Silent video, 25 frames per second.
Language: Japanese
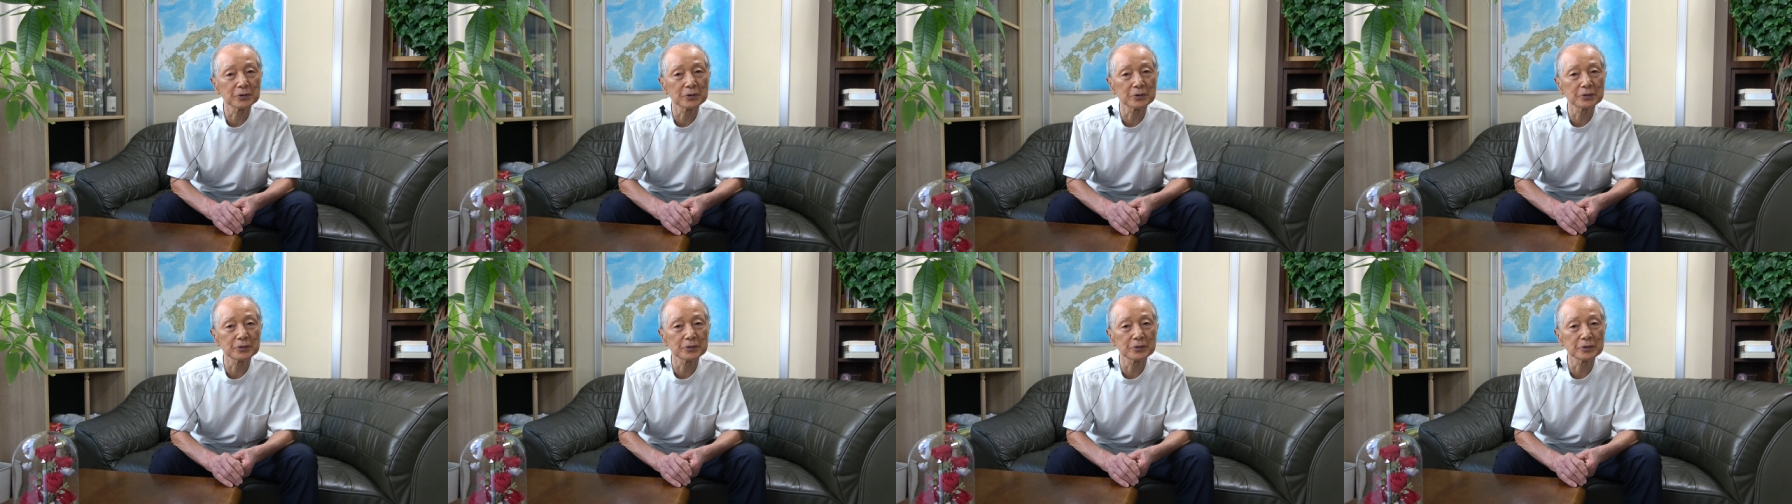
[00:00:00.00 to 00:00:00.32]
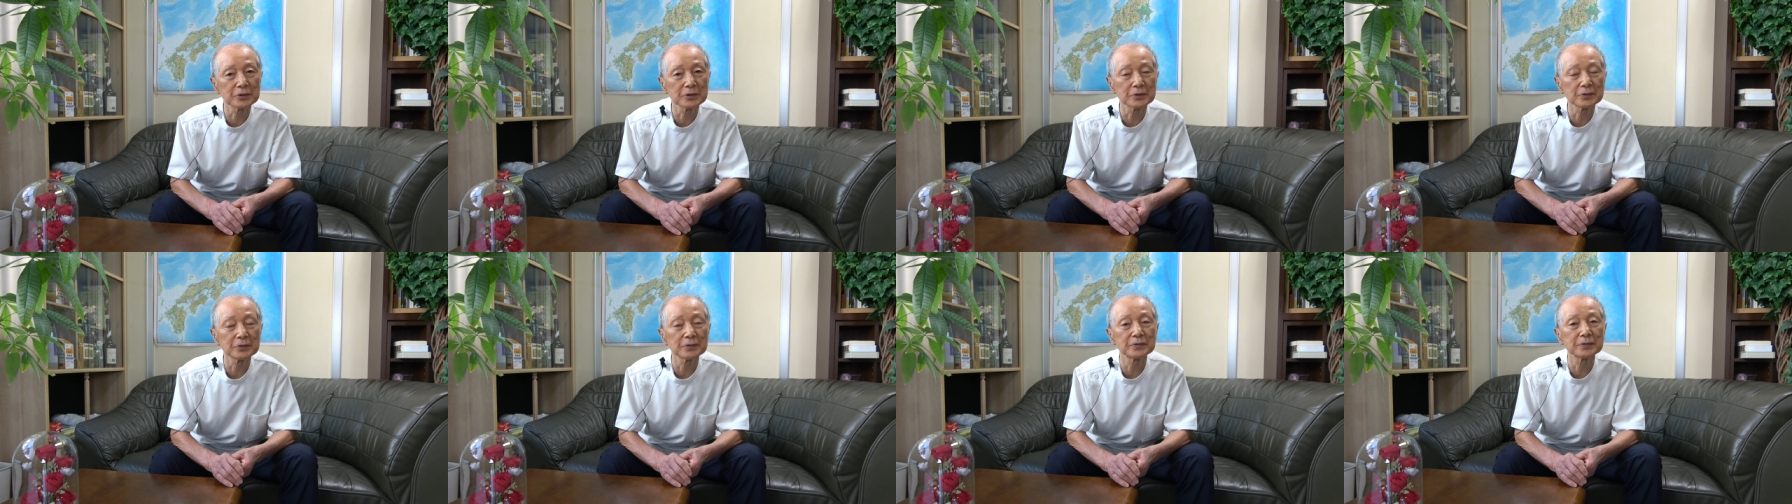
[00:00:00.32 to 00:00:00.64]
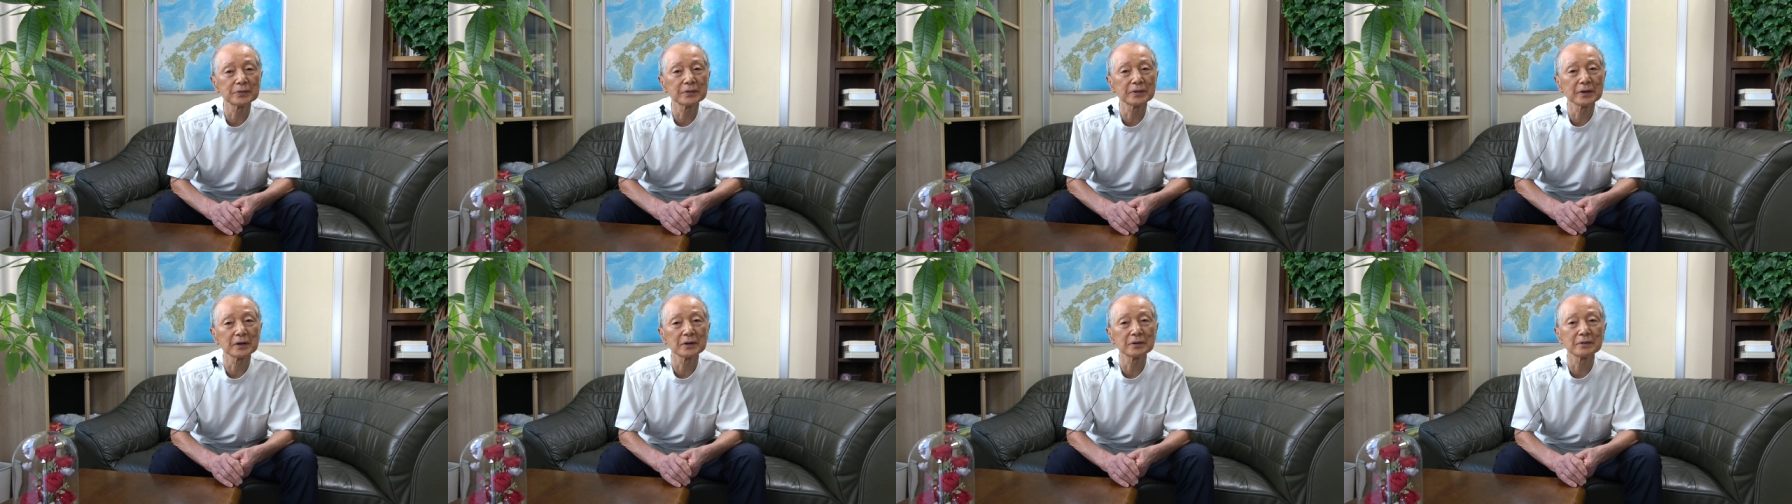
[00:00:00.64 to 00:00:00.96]
ことを言っ
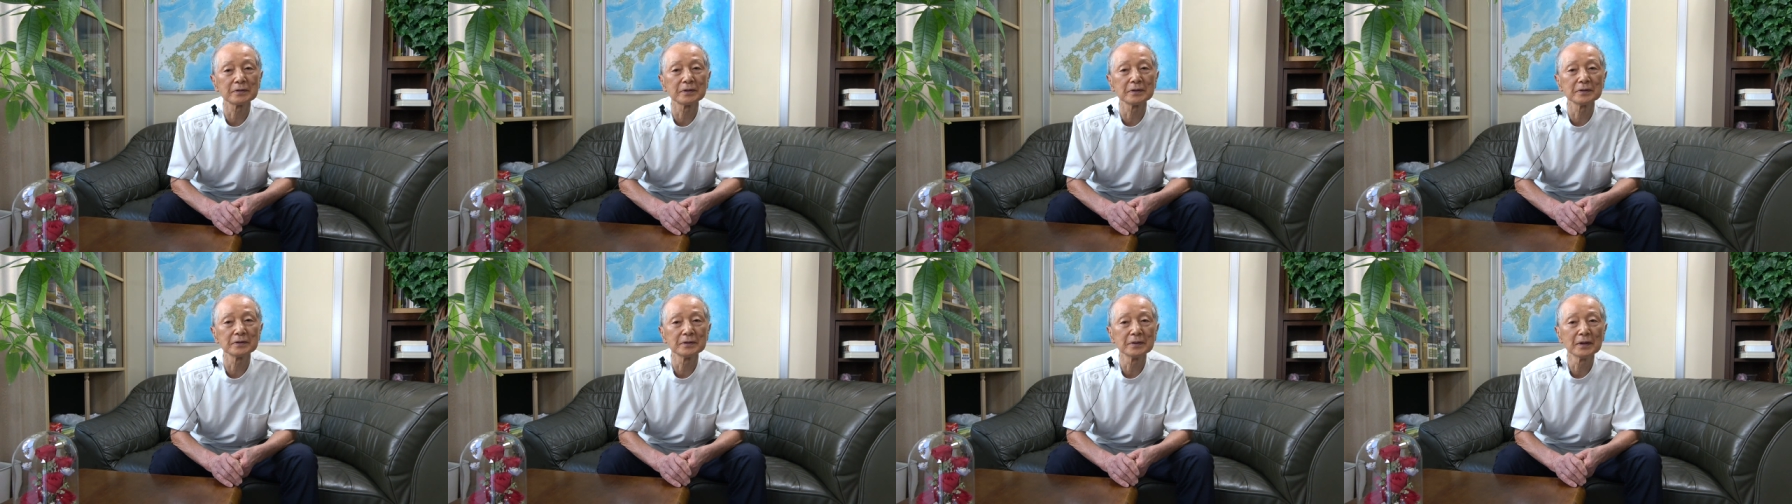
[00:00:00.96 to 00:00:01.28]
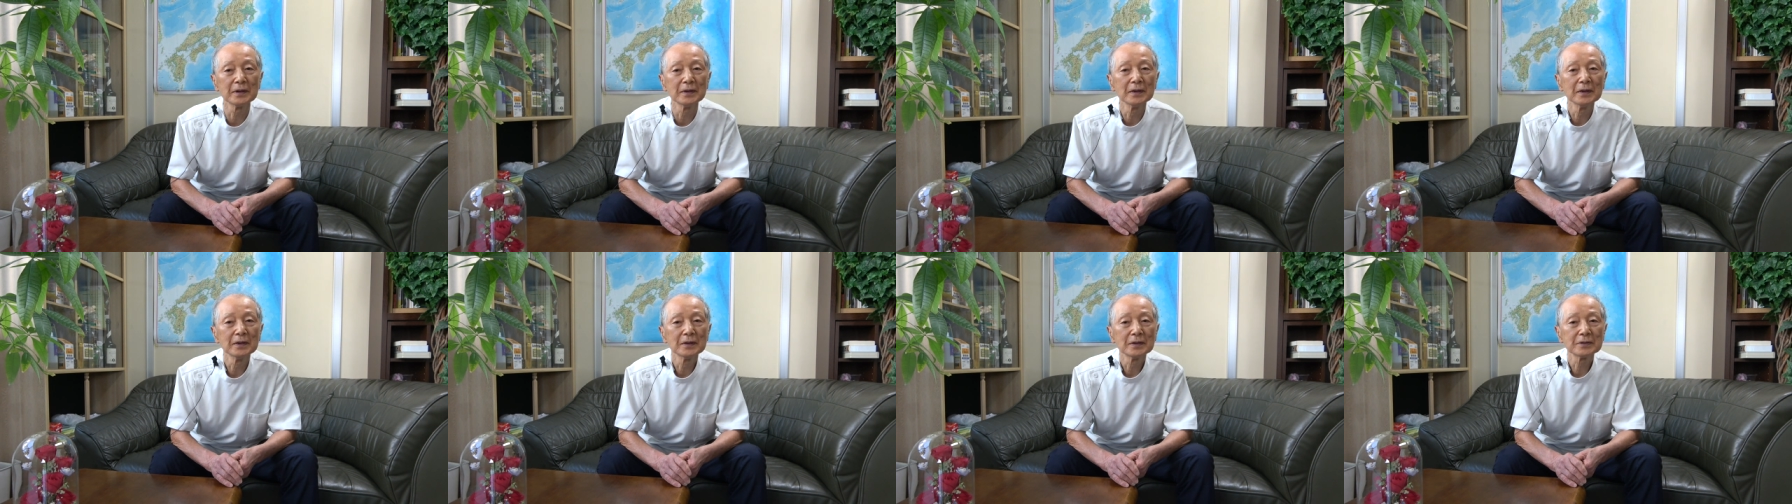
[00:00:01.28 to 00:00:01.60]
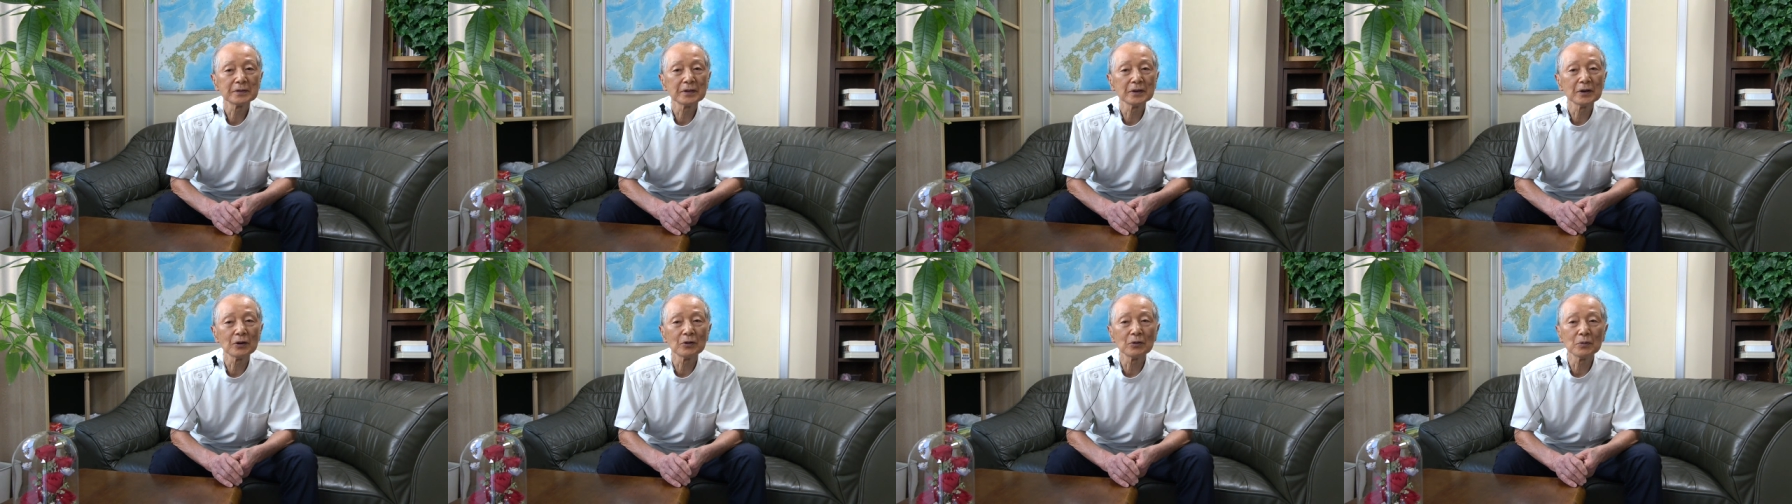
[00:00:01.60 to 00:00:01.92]
てる
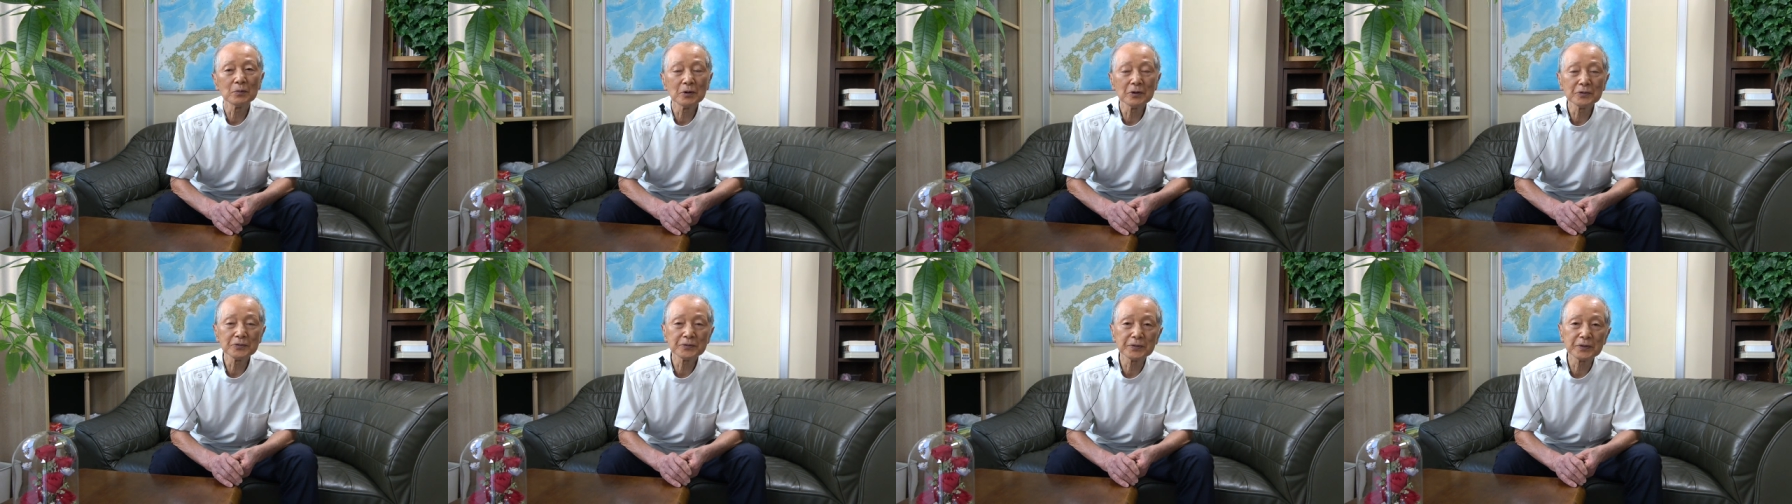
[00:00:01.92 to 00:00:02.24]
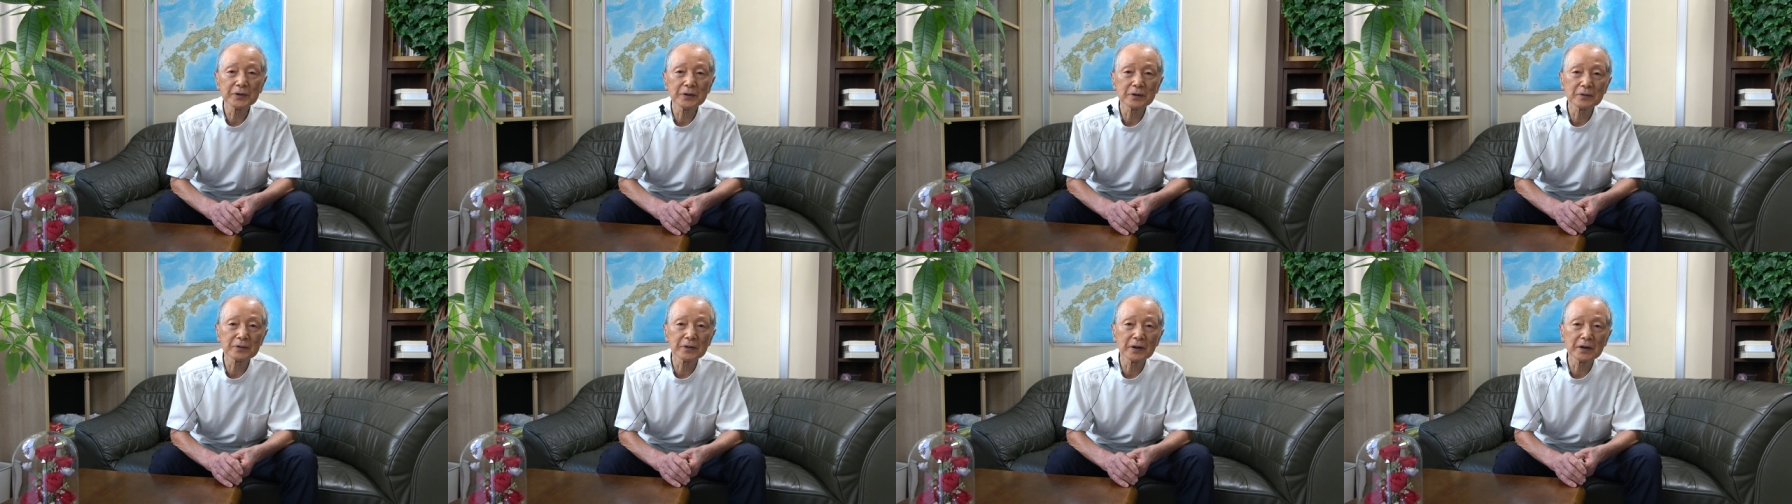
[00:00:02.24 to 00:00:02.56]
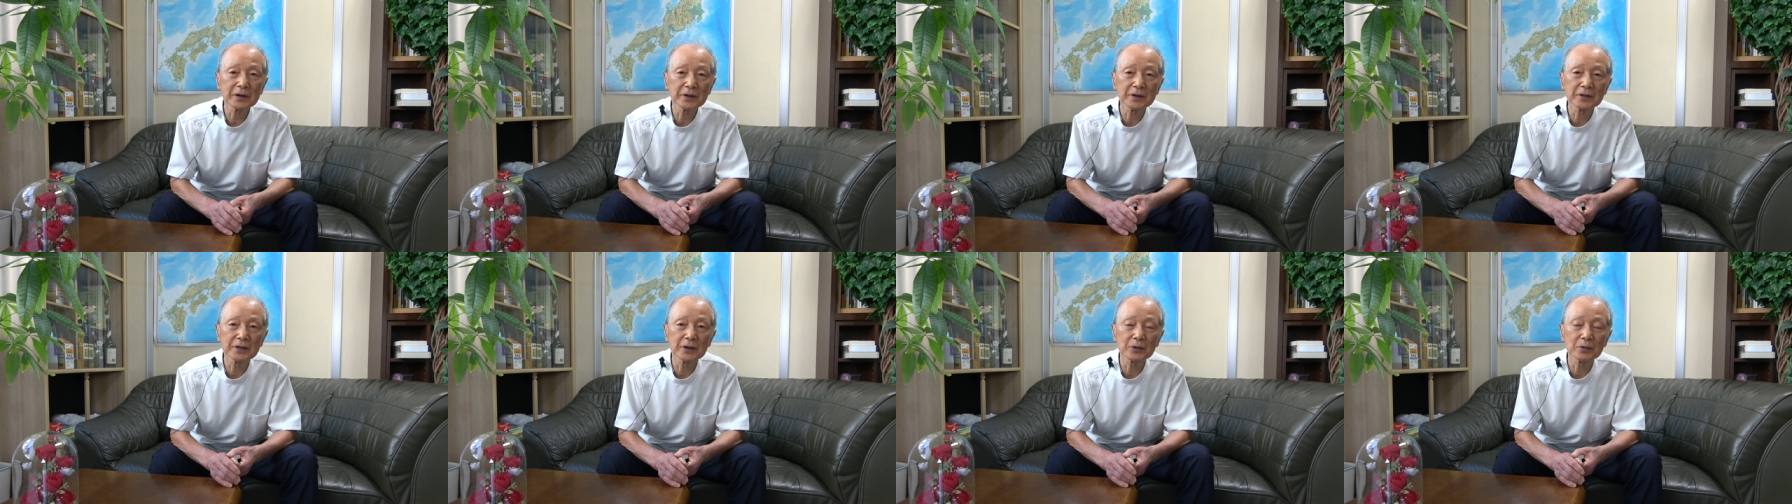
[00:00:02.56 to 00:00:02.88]
で思ってる
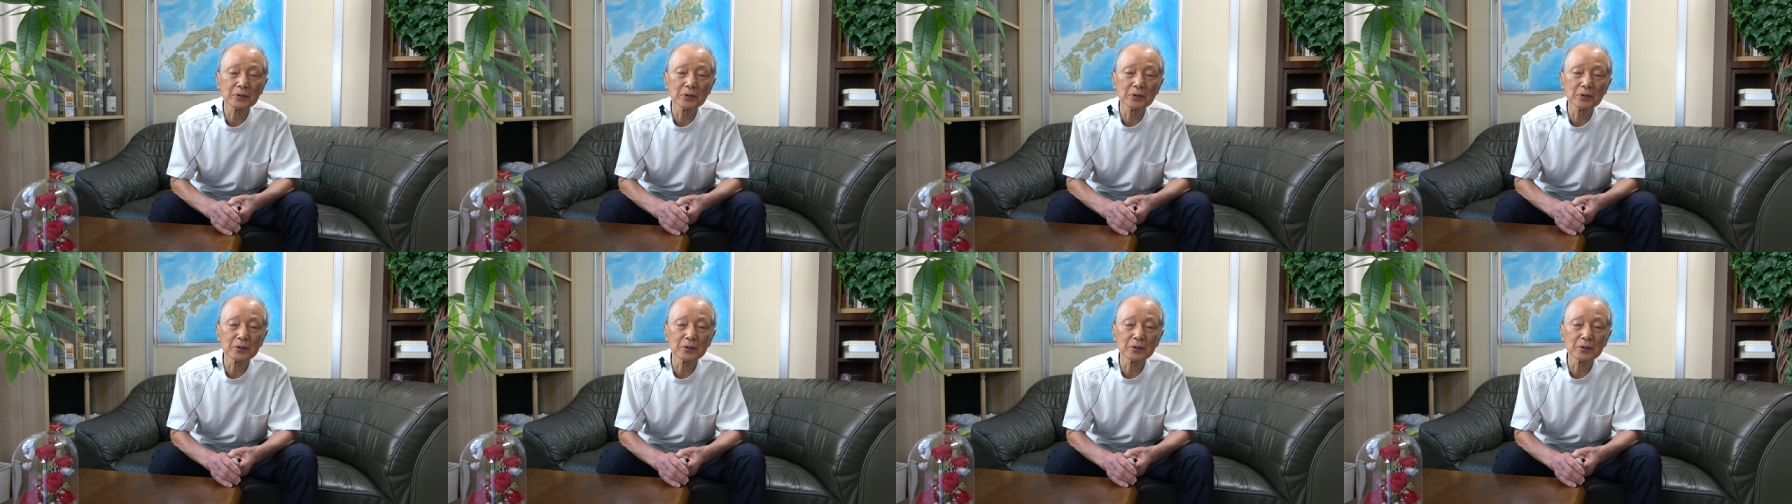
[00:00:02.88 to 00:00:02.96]
だけで